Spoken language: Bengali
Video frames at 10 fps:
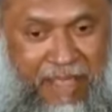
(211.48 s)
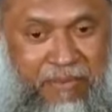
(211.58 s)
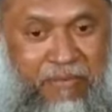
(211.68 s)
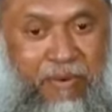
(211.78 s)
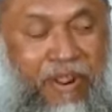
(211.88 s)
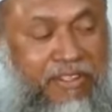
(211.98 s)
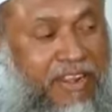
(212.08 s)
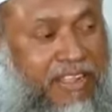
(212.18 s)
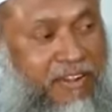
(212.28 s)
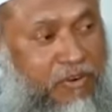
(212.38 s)
এবং
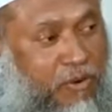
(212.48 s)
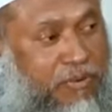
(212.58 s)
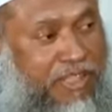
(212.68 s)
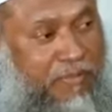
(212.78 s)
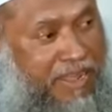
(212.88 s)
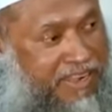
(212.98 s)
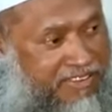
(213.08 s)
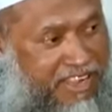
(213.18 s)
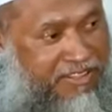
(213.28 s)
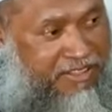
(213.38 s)
বরাতের রাতের কবিতা বাংলা
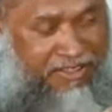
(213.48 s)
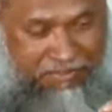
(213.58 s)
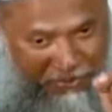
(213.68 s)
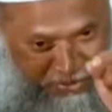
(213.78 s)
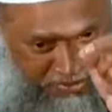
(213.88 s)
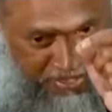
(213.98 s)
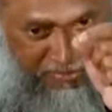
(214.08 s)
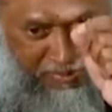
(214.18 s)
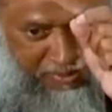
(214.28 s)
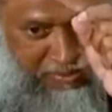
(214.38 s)
সাহিত্যে
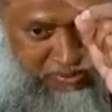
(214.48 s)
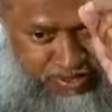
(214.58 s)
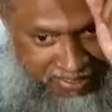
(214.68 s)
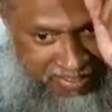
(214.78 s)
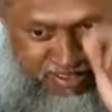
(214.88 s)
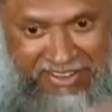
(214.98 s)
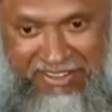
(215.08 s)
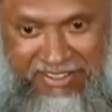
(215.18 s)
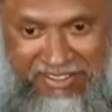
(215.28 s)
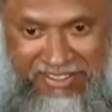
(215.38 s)
পড়েছিলাম আমরা কোন ক্লাসে জানি
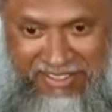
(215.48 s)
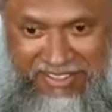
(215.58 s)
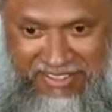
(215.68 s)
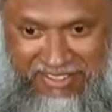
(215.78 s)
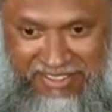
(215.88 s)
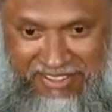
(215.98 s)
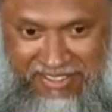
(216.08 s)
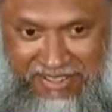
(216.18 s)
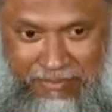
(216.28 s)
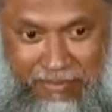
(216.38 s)

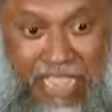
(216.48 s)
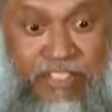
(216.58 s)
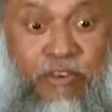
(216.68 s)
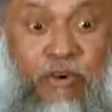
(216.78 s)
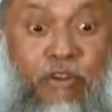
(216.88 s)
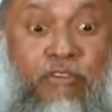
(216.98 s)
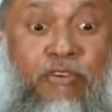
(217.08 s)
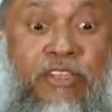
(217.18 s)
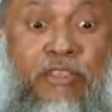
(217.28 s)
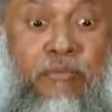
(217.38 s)
ভাগ্য রজনী